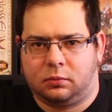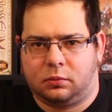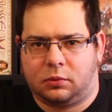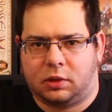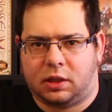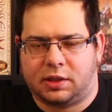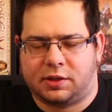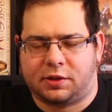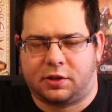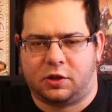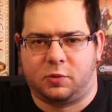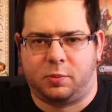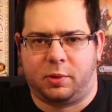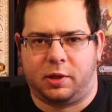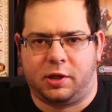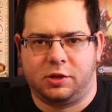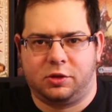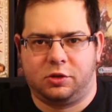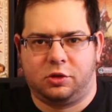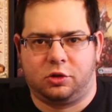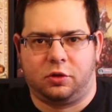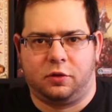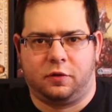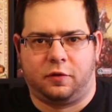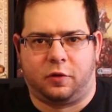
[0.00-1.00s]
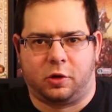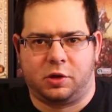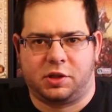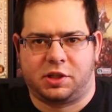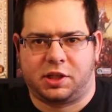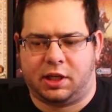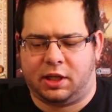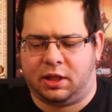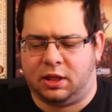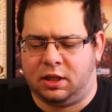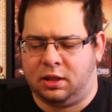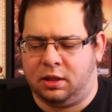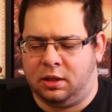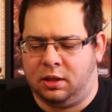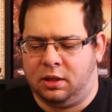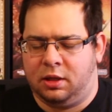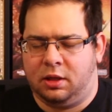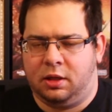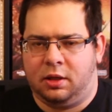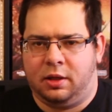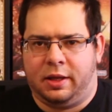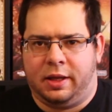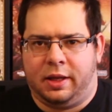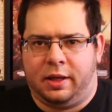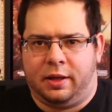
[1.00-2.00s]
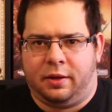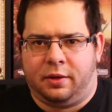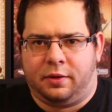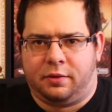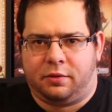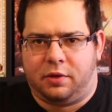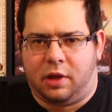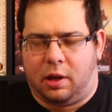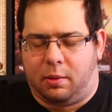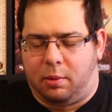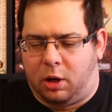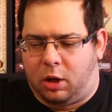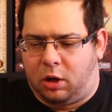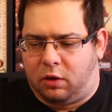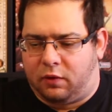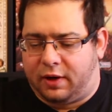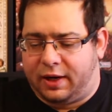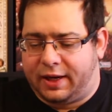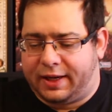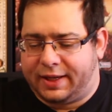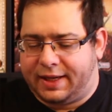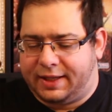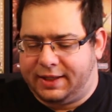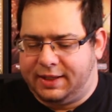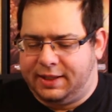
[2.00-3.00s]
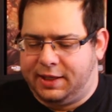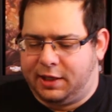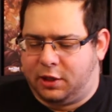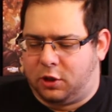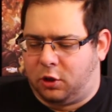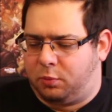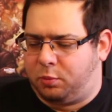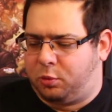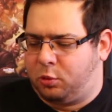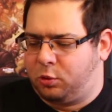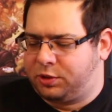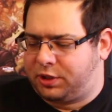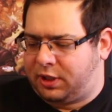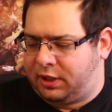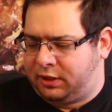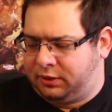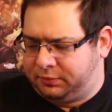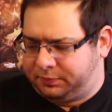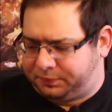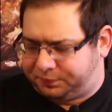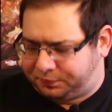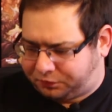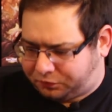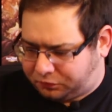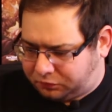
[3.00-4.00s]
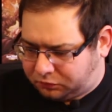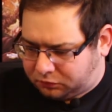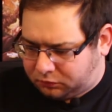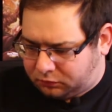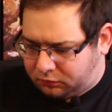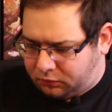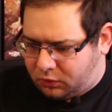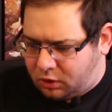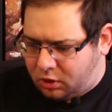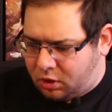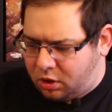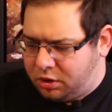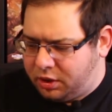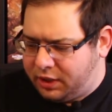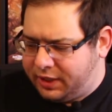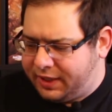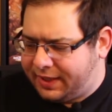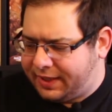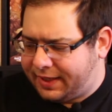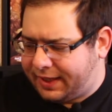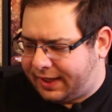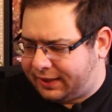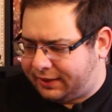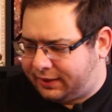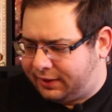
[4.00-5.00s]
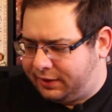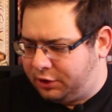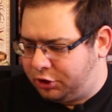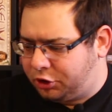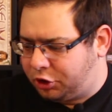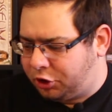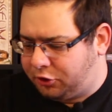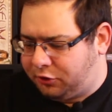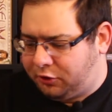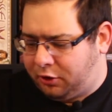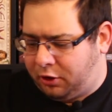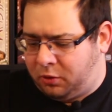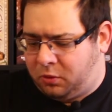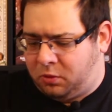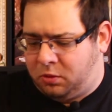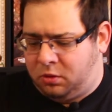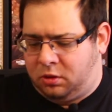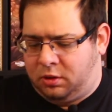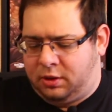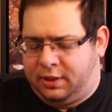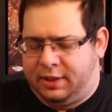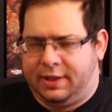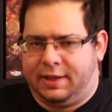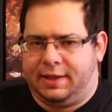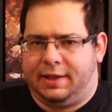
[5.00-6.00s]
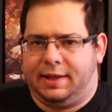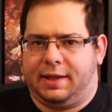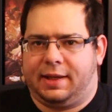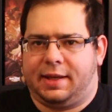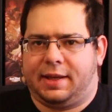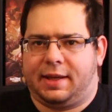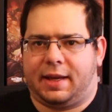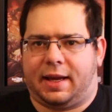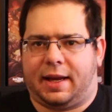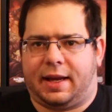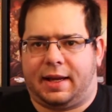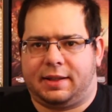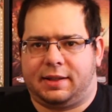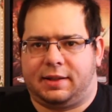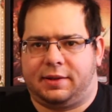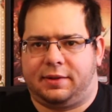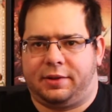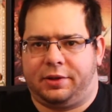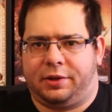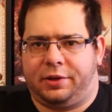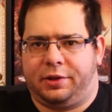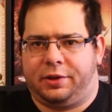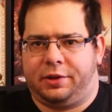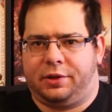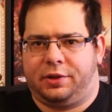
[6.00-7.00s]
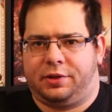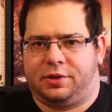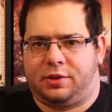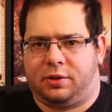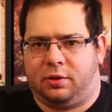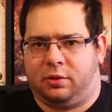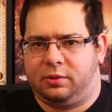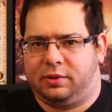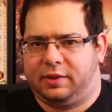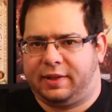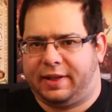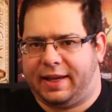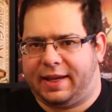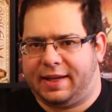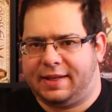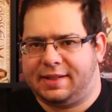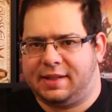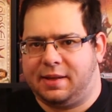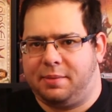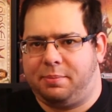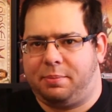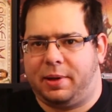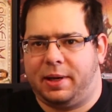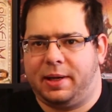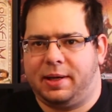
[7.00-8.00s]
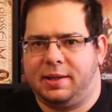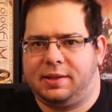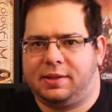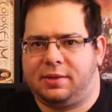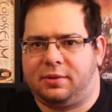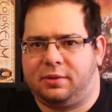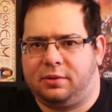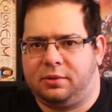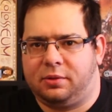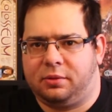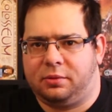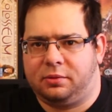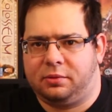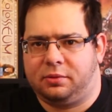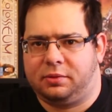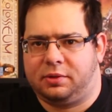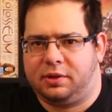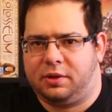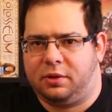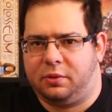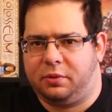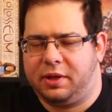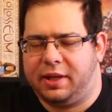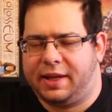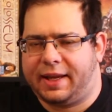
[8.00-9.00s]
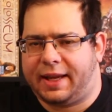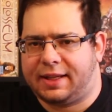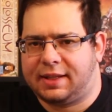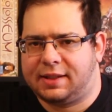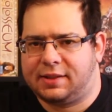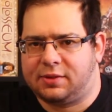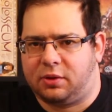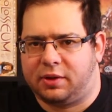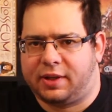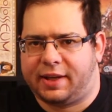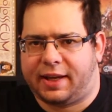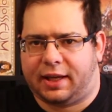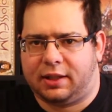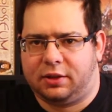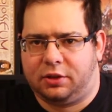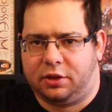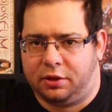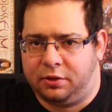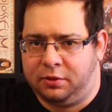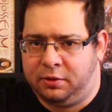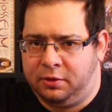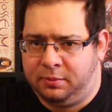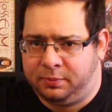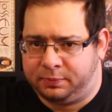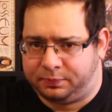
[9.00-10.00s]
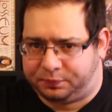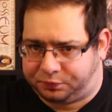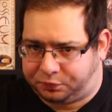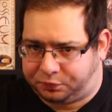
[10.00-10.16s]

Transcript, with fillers: Qu'est-ce que je pense du jeu For Sale? D'abord, on va regarder les composants. On a les cartes, les jetons. Les cartes euh, sont très épaisses, ce sont des cartes qui sont cartonnées